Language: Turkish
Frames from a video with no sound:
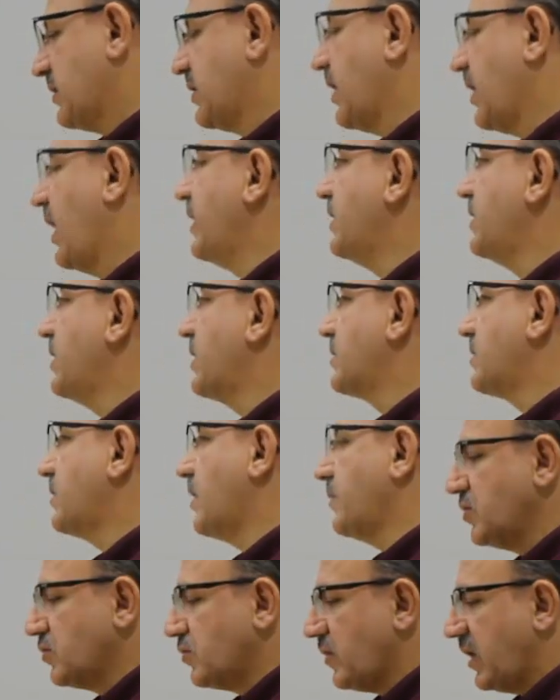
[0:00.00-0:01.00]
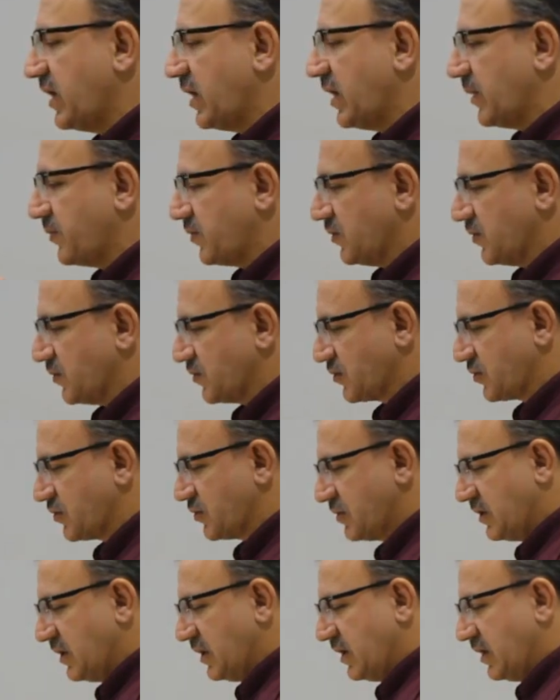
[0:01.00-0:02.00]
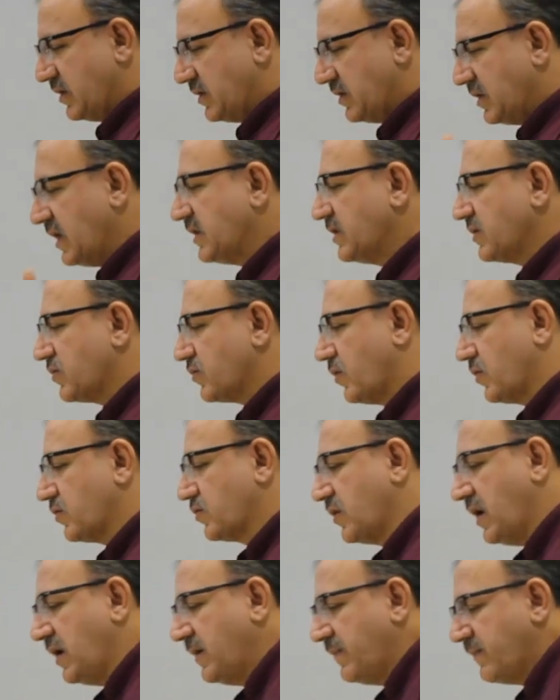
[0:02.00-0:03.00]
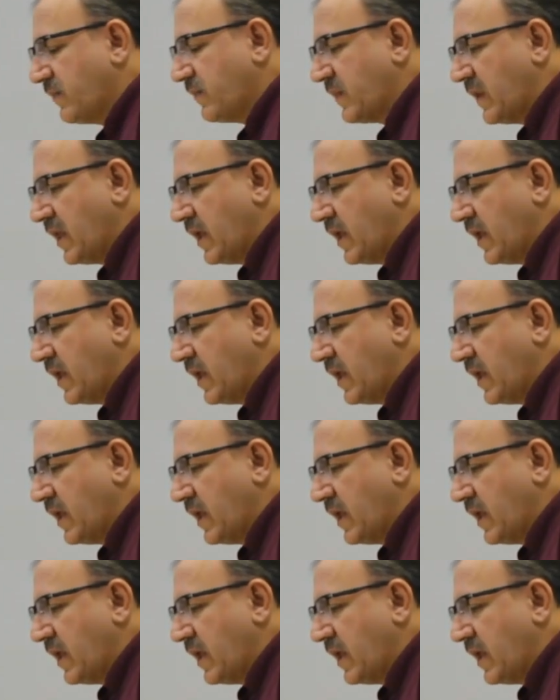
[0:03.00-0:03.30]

Tahiyyatta bir dua yapıyoruz. Nedir o dua?